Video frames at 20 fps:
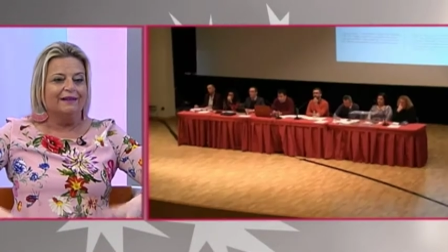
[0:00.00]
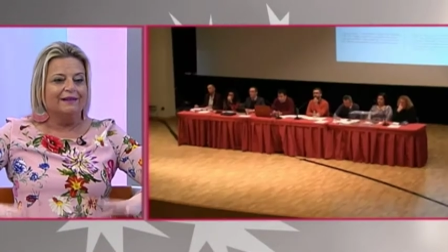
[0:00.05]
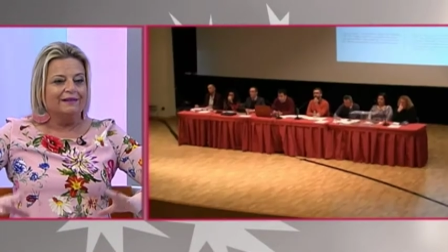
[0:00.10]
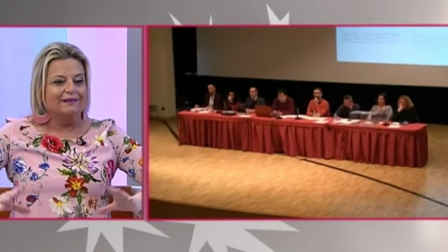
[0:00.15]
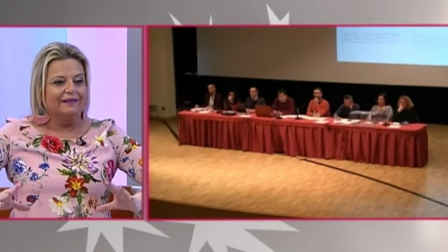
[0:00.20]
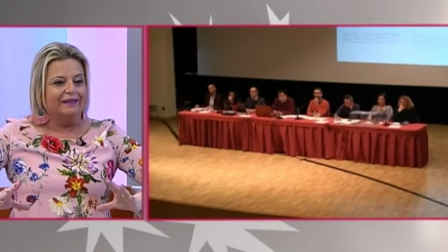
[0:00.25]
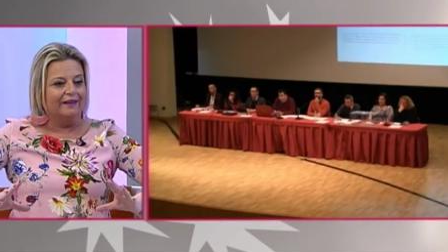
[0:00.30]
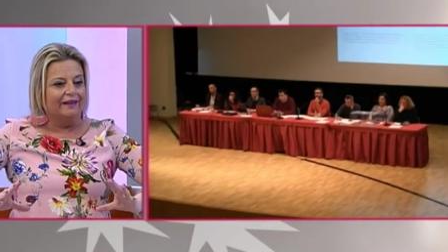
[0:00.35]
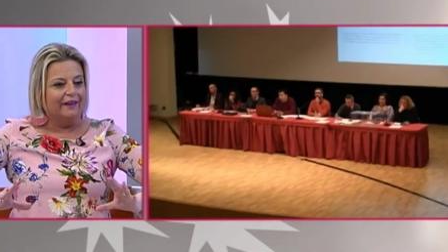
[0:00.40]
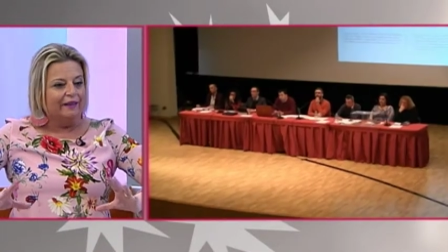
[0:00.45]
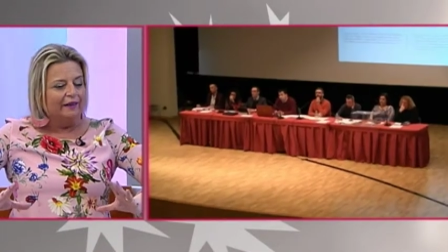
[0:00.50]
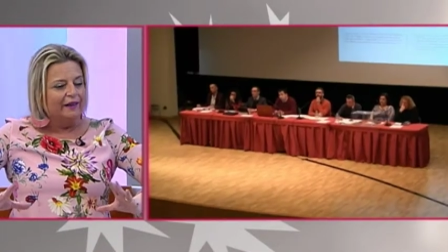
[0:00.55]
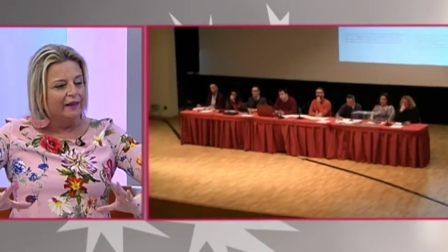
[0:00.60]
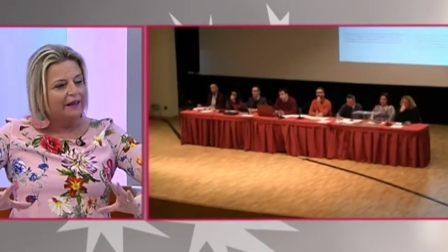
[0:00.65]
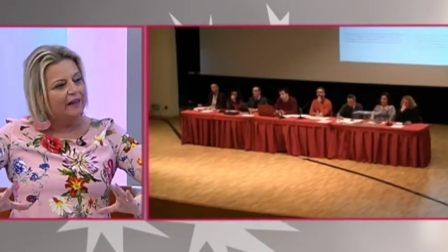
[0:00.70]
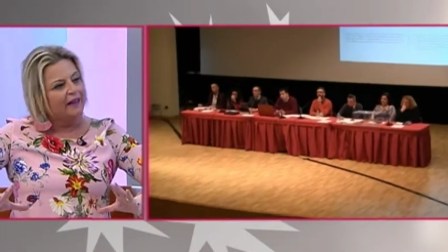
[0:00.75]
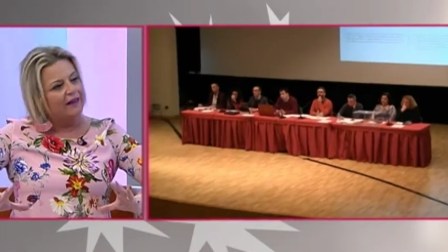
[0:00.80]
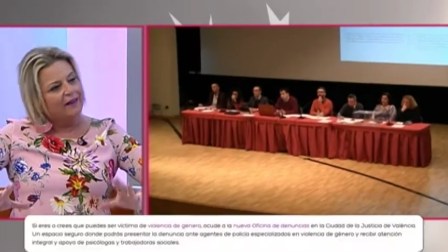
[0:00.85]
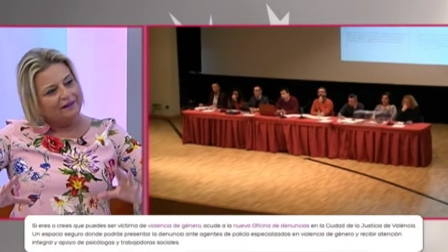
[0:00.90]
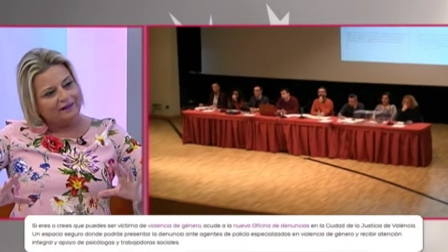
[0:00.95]
se
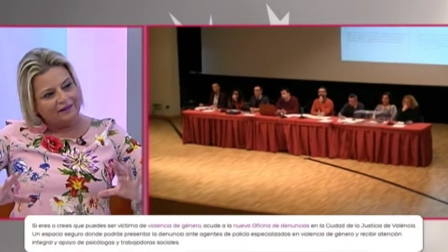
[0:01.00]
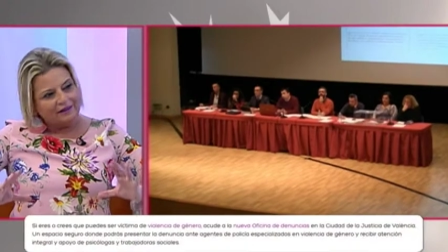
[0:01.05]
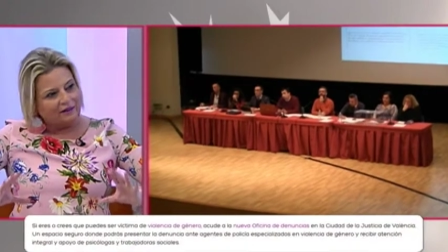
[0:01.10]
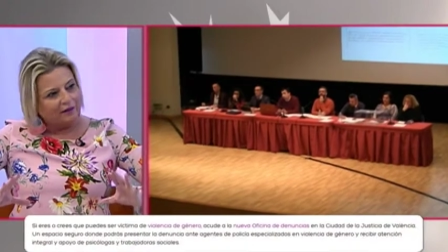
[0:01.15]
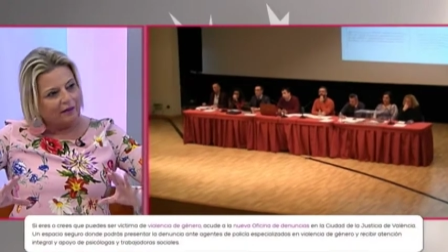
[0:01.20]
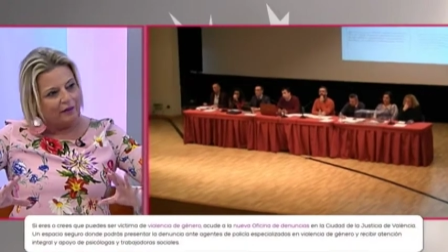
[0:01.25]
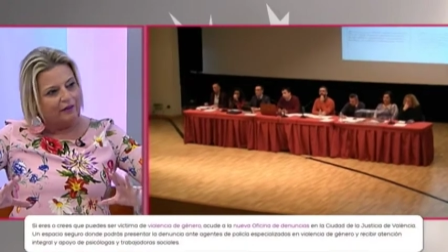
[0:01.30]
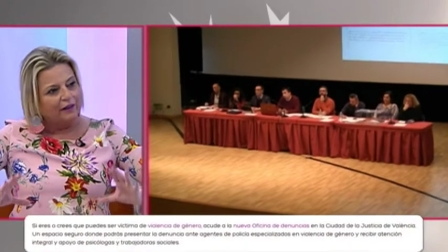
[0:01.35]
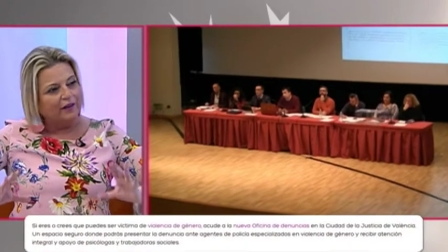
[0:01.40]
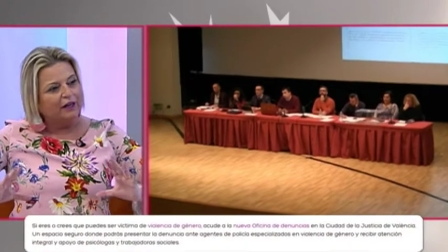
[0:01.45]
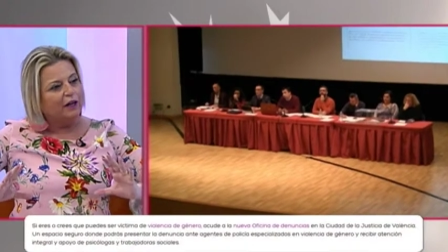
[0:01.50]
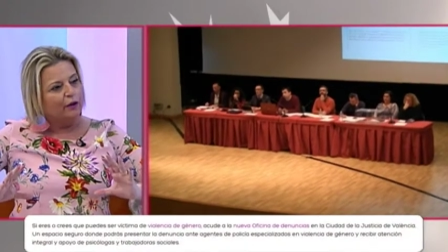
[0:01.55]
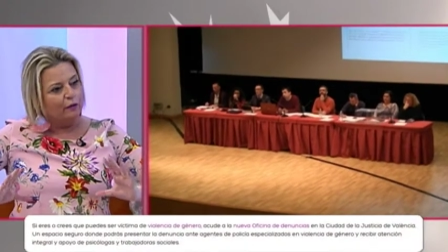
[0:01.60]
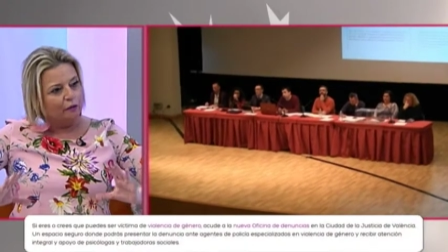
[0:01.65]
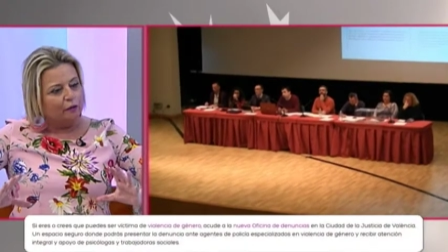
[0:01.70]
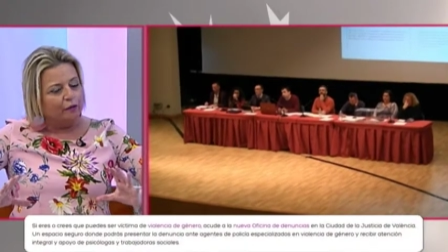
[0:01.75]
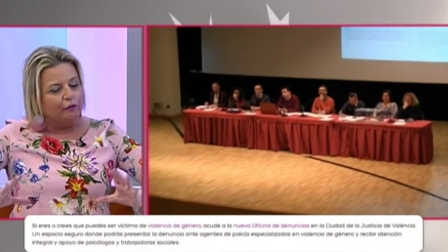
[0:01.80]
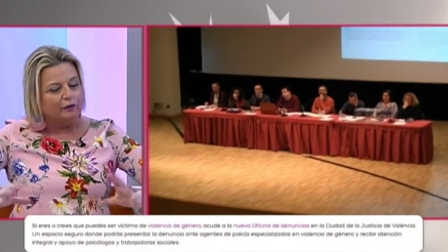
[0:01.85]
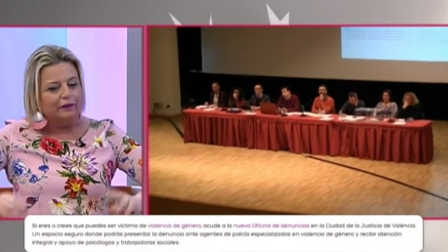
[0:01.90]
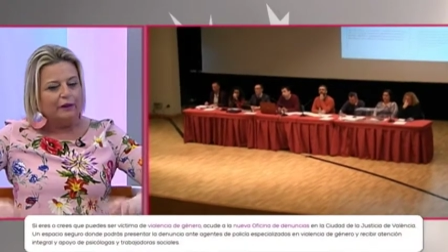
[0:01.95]
dedique, se dedique
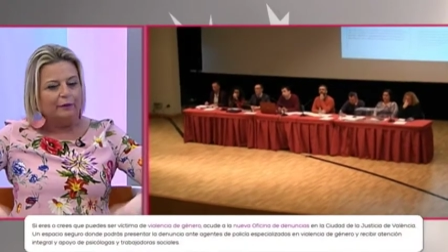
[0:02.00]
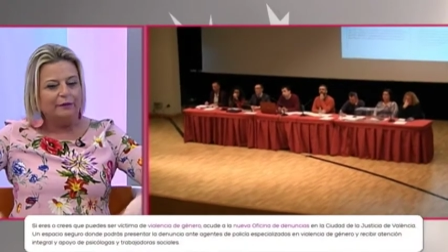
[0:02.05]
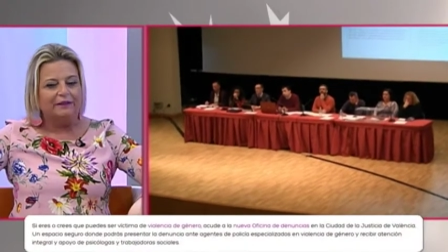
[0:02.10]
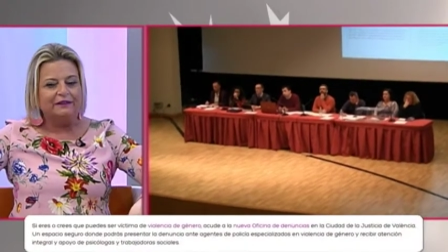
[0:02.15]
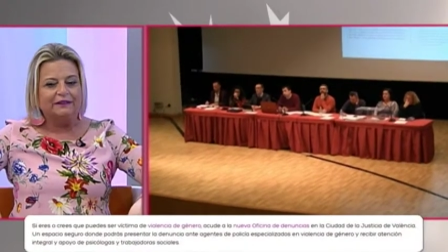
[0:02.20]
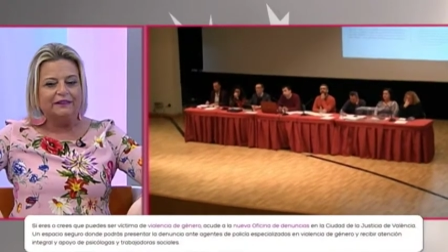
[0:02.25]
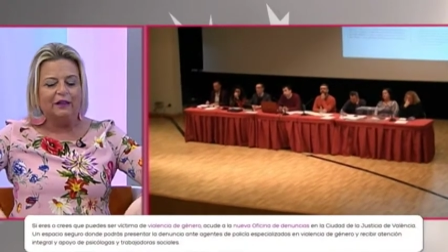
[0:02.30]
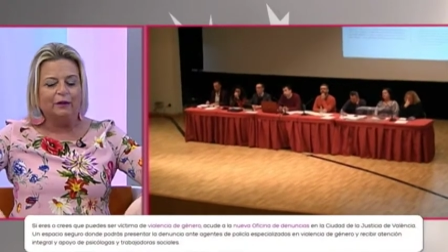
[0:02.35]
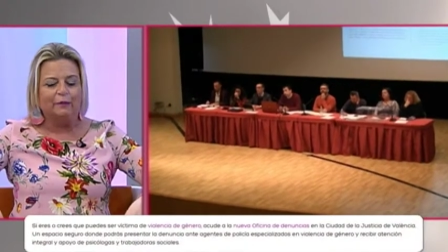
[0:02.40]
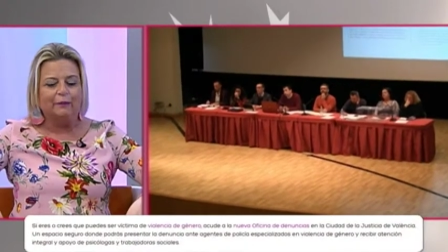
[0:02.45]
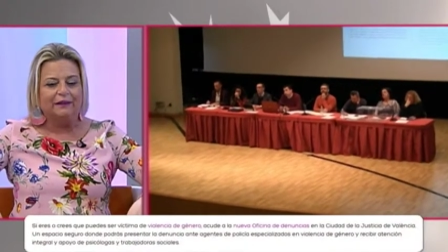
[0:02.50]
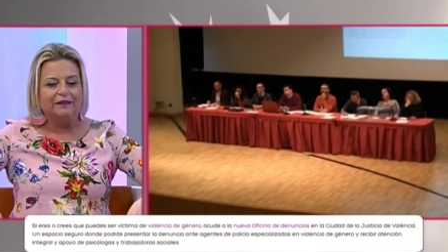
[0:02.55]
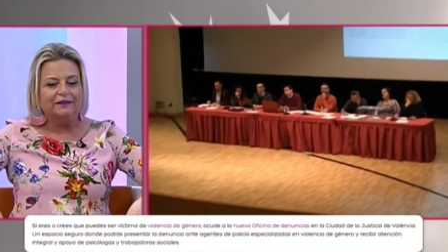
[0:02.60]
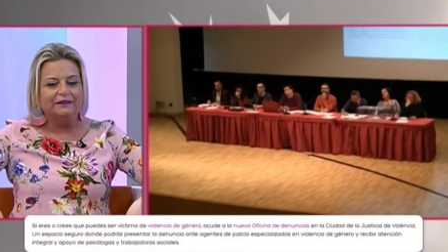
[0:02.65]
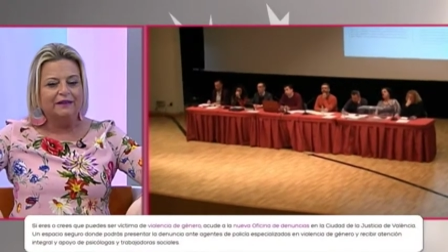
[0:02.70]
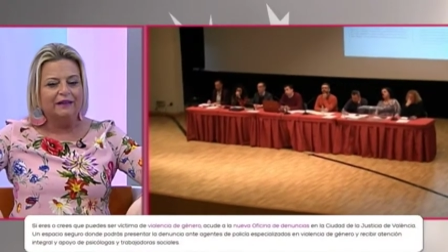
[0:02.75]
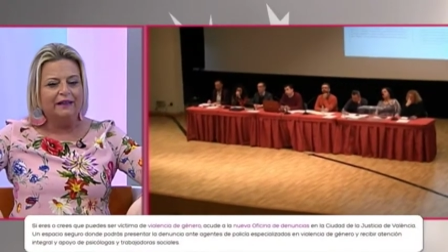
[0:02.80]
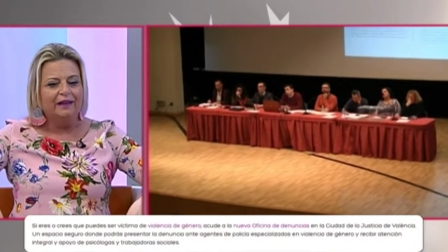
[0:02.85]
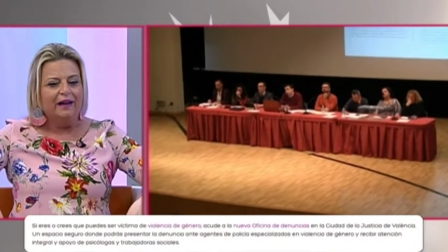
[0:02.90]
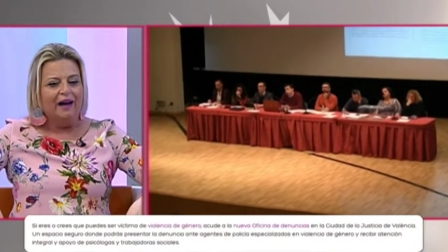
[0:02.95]

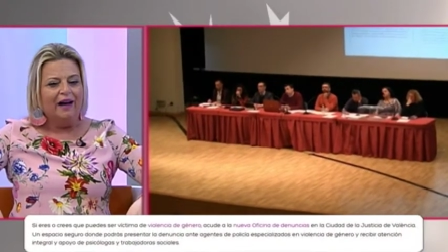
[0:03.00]
fundamentalmente